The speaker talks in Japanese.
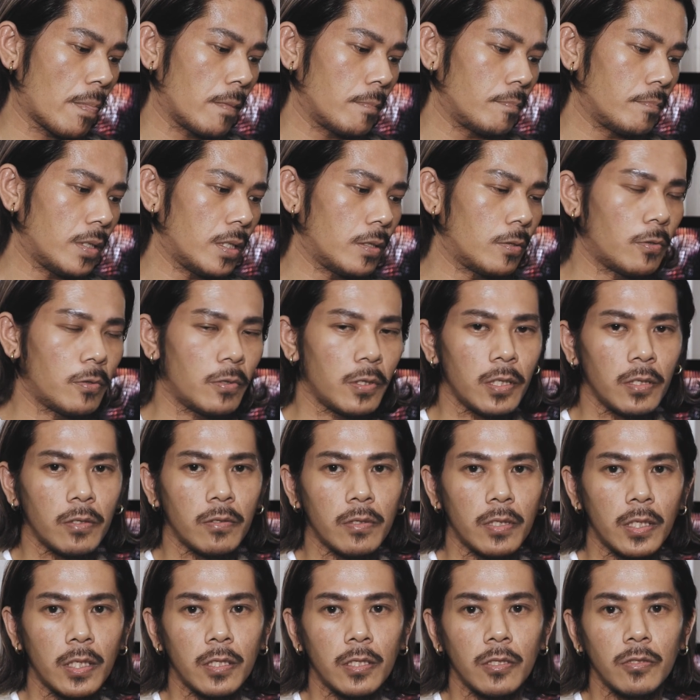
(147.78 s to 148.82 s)
まあ、堀
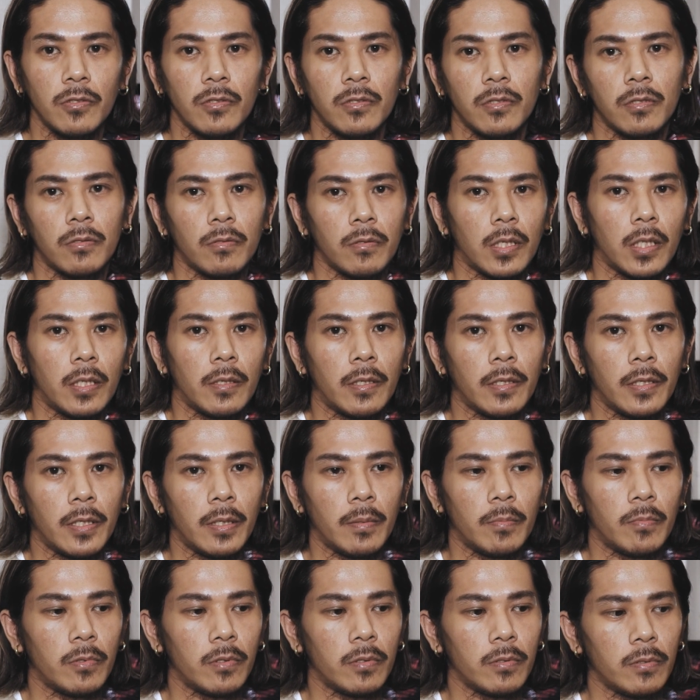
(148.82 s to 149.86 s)
のね技術とかはね
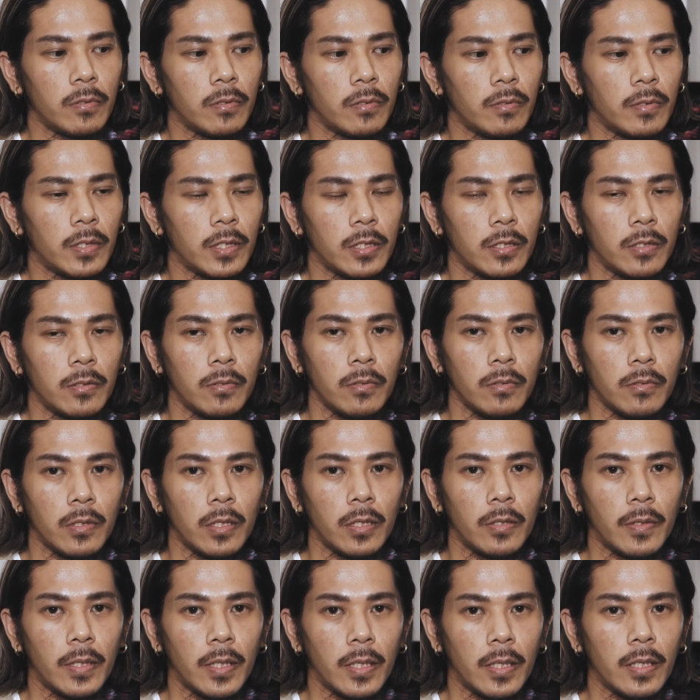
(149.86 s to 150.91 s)
僕は素人なん
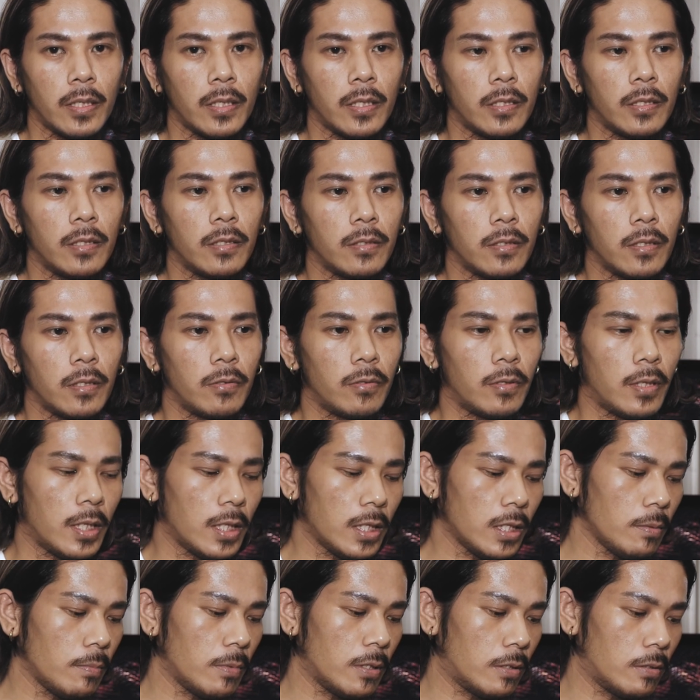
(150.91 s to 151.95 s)
で分かんないですけど
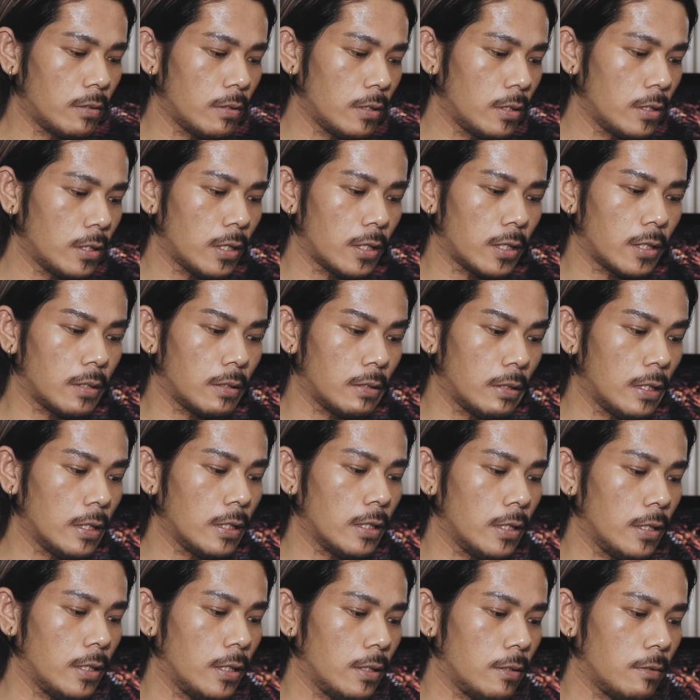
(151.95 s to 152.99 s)
アニメ好きじゃな
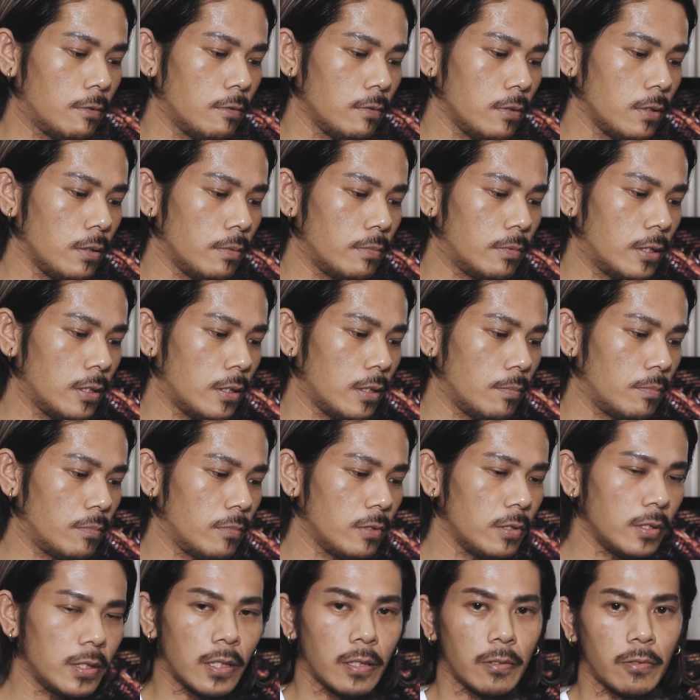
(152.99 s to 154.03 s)
きゃこんなん絶対無
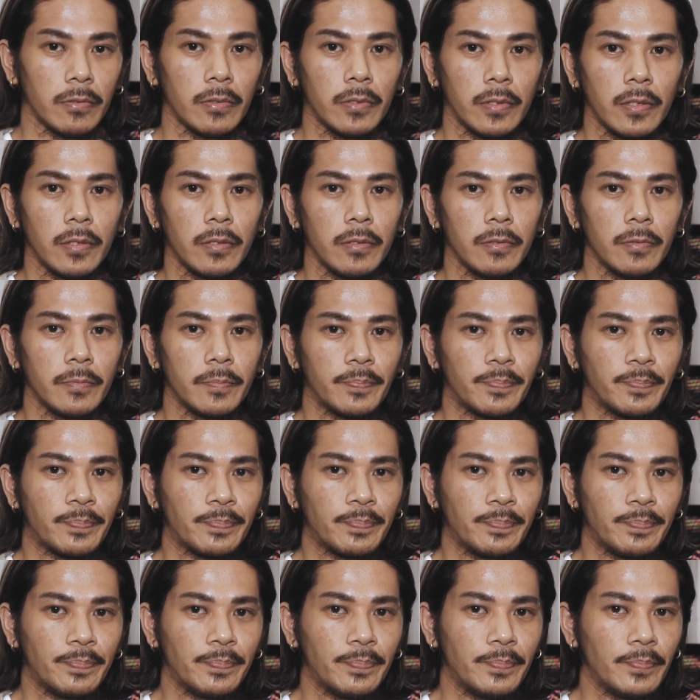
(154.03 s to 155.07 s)
理だろっていう、
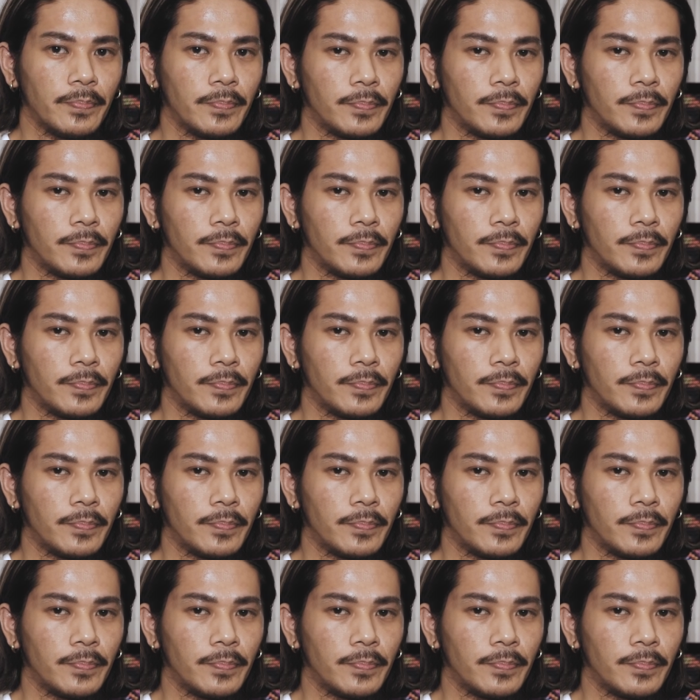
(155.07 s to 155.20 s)
うん、